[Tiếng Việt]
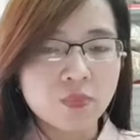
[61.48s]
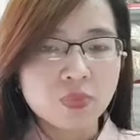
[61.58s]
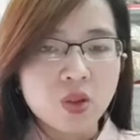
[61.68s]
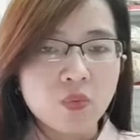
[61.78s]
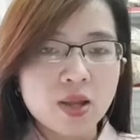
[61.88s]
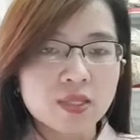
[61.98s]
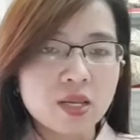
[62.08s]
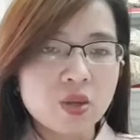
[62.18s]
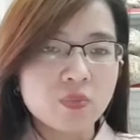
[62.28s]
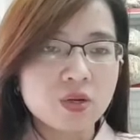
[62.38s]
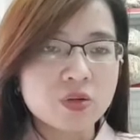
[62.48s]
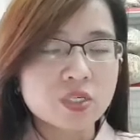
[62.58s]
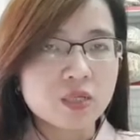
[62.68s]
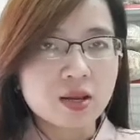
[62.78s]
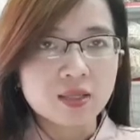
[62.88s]
Ngoài tác dụng điều
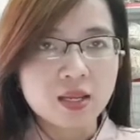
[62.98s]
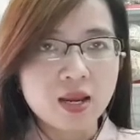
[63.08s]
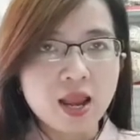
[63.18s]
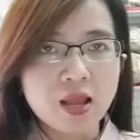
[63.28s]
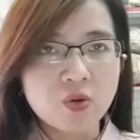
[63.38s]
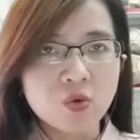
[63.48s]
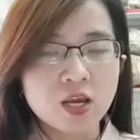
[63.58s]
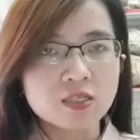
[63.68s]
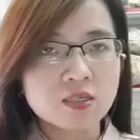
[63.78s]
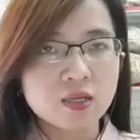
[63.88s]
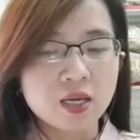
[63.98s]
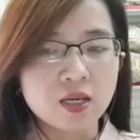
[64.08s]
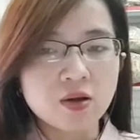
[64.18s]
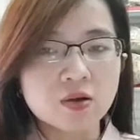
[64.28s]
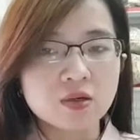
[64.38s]
trị bệnh thì lá của cây xương khỉ
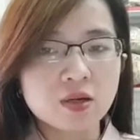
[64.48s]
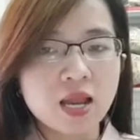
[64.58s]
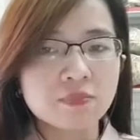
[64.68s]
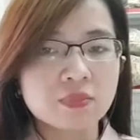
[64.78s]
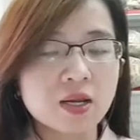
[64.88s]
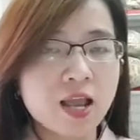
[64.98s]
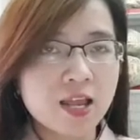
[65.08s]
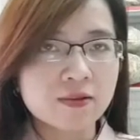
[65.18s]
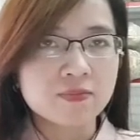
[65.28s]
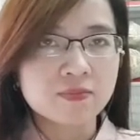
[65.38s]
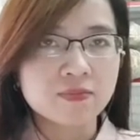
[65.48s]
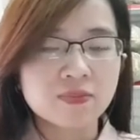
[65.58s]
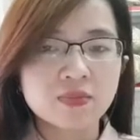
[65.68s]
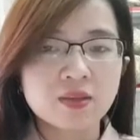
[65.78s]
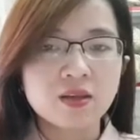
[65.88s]
còn được làm thức ăn.
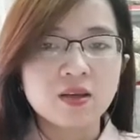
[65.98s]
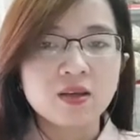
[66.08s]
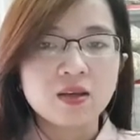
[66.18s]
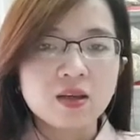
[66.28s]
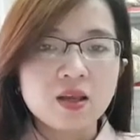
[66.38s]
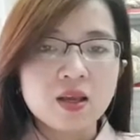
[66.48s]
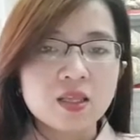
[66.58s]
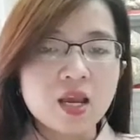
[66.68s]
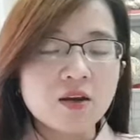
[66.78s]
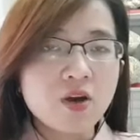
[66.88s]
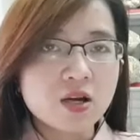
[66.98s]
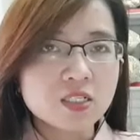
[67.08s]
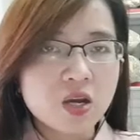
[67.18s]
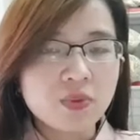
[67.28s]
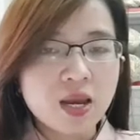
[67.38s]
Thành phần
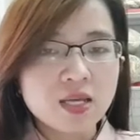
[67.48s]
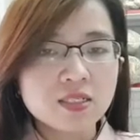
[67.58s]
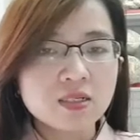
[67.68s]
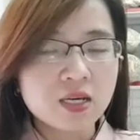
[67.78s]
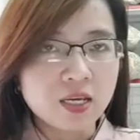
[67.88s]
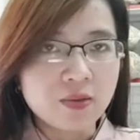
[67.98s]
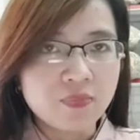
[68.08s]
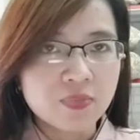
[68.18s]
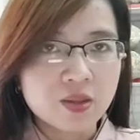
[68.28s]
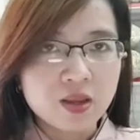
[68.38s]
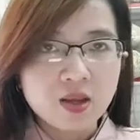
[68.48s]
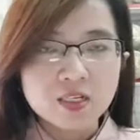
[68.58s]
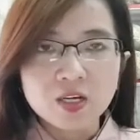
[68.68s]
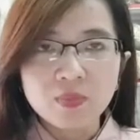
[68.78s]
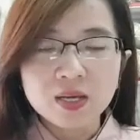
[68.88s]
trong cây xương khỉ
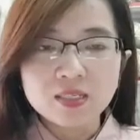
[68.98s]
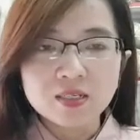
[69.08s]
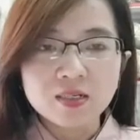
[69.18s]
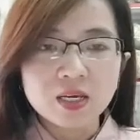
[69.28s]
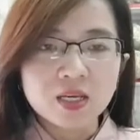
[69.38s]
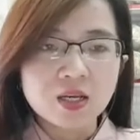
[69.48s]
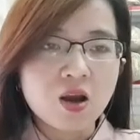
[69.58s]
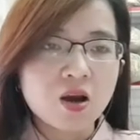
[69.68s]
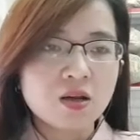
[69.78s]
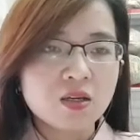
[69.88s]
trong cây xương khỉ có